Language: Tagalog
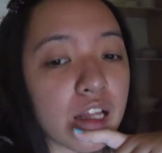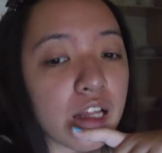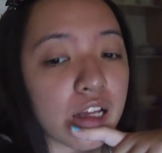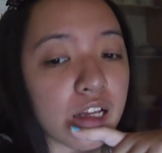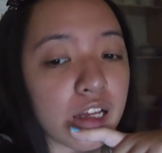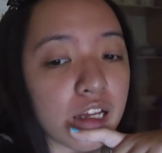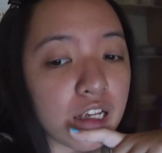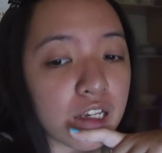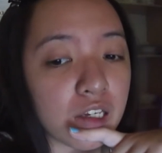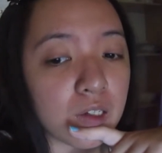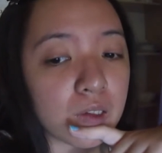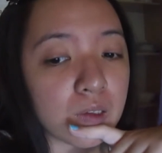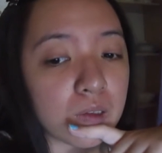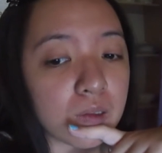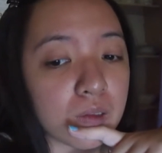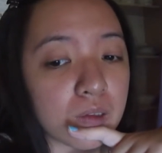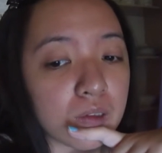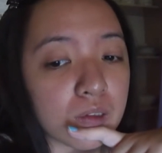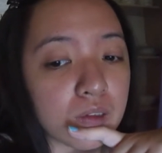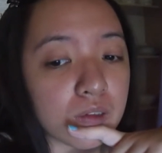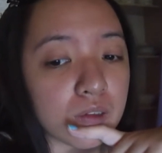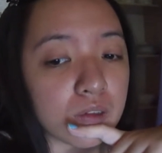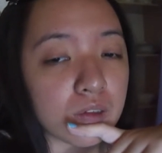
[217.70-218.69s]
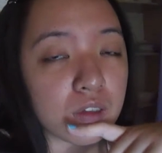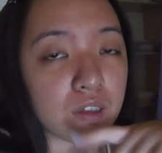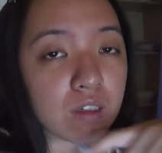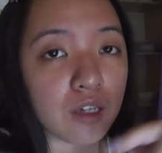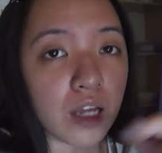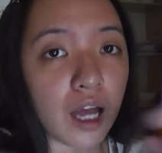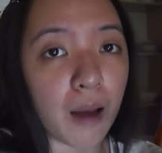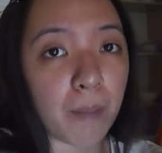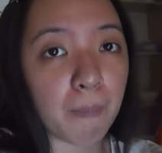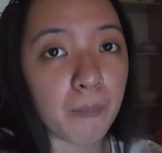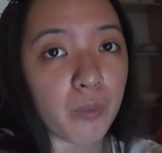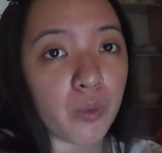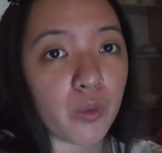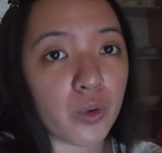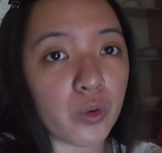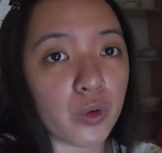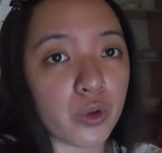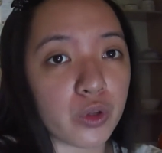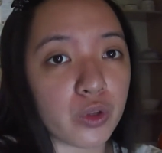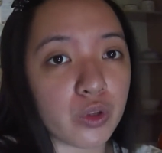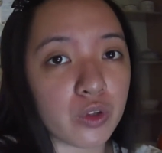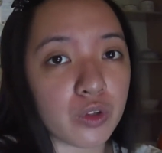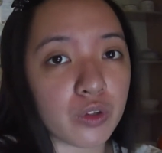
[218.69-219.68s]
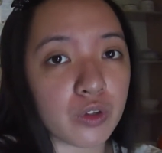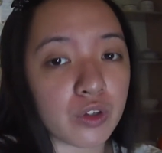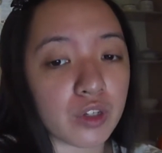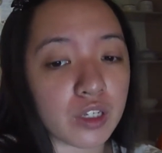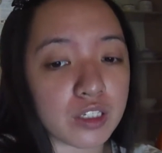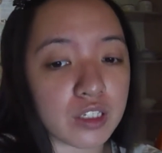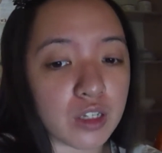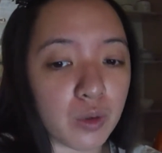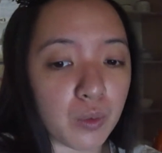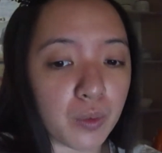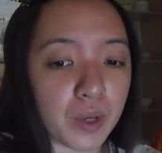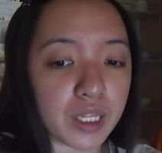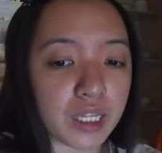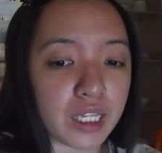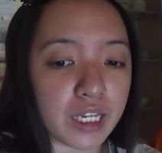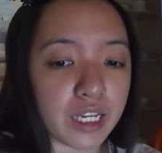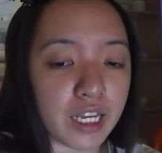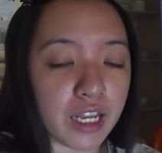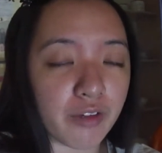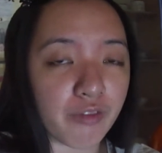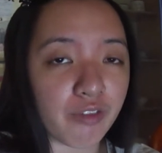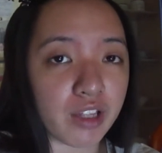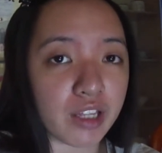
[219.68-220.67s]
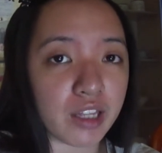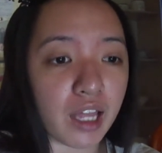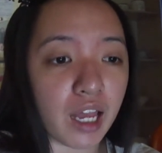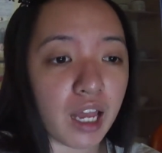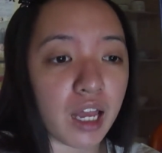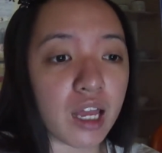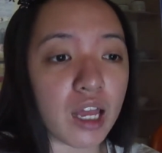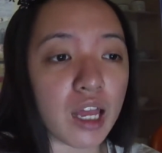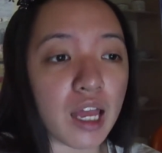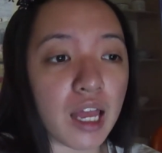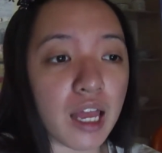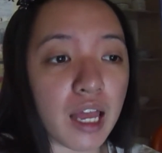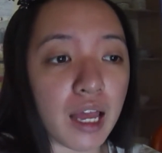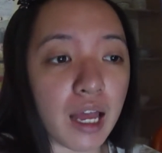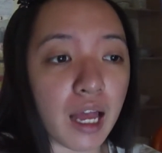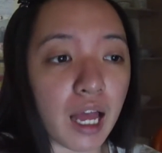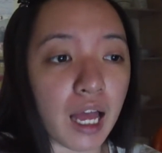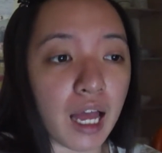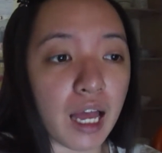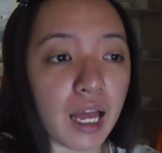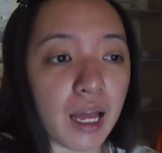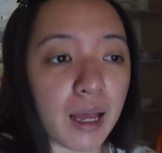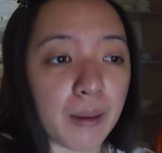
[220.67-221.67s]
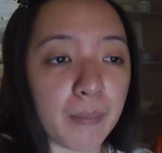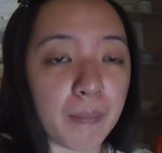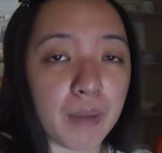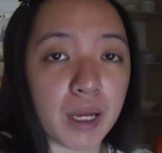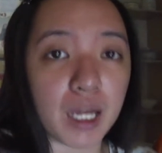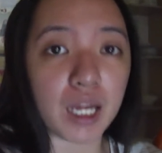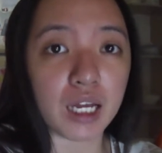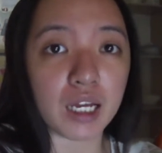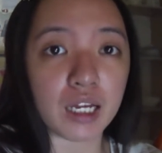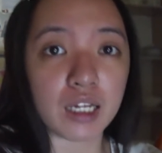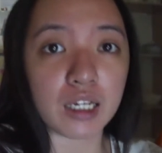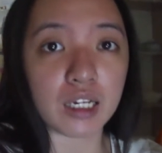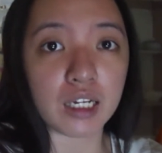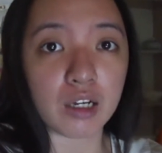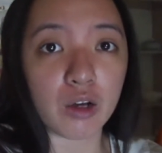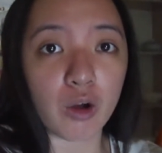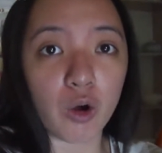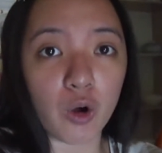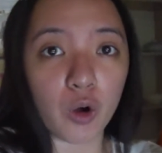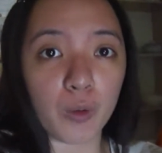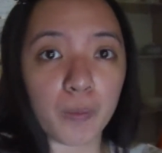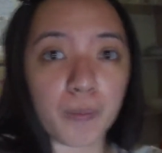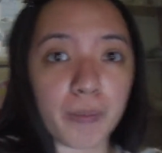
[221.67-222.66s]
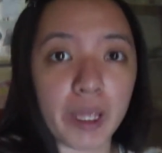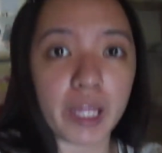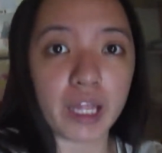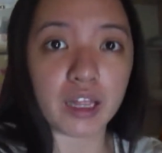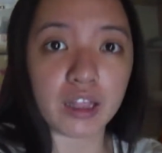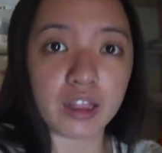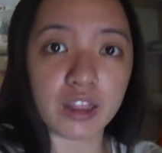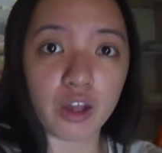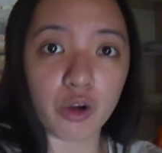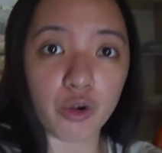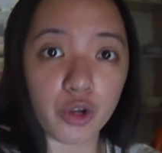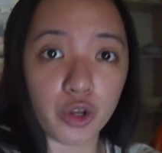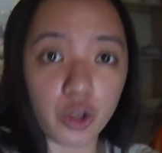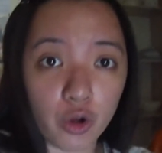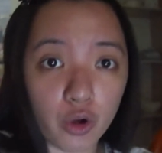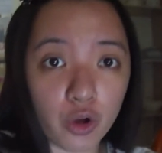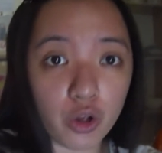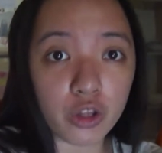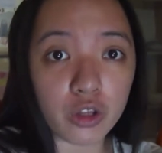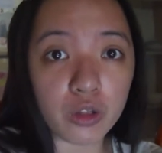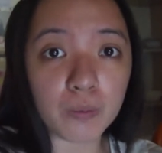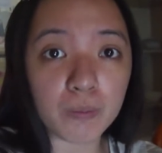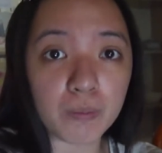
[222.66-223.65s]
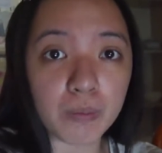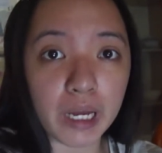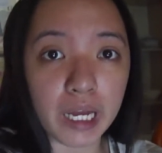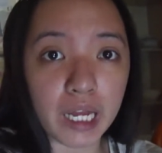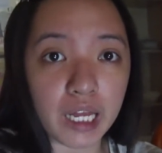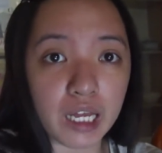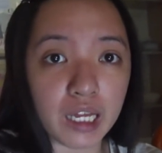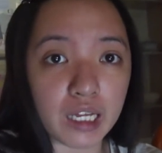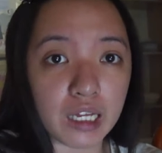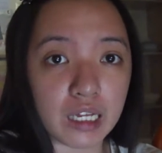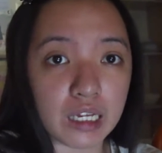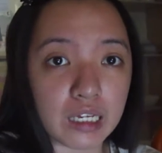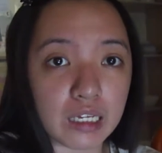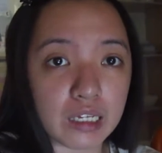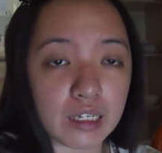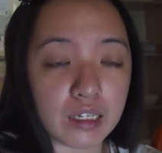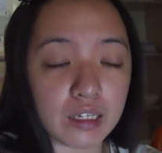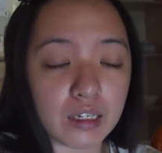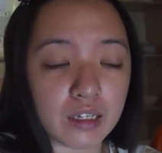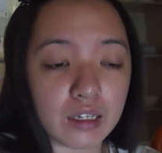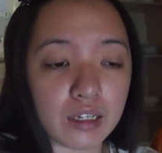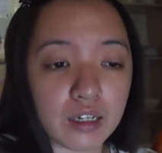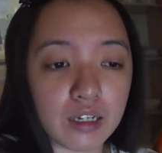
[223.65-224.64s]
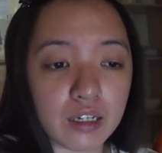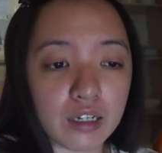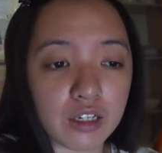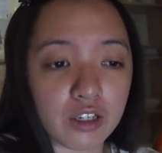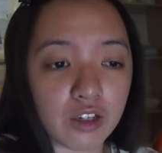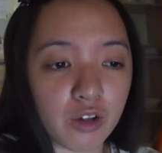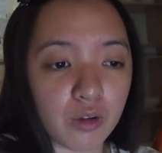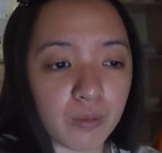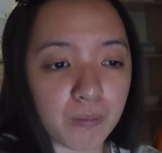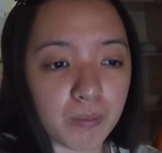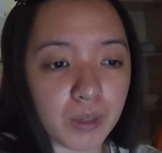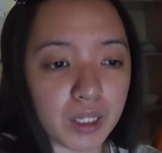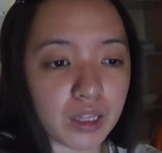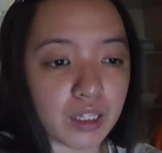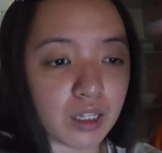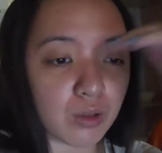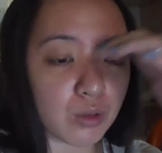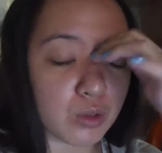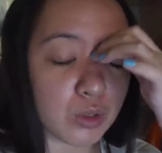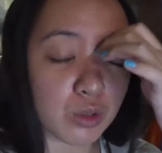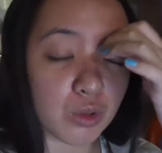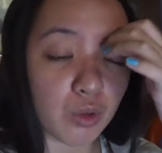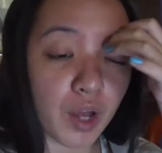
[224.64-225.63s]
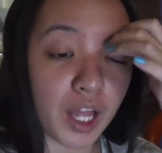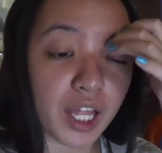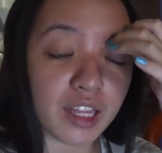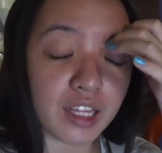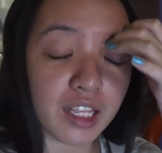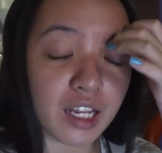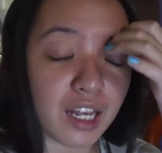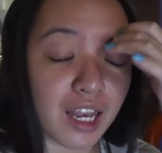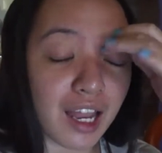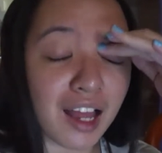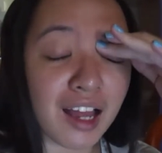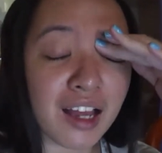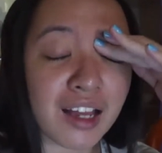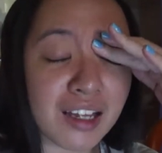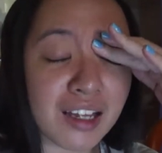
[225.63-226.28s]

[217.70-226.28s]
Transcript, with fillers: ngayong hapon, kasi 1.11 na, uh, mag-open daw yon pag, yon pag nagustuhan nila.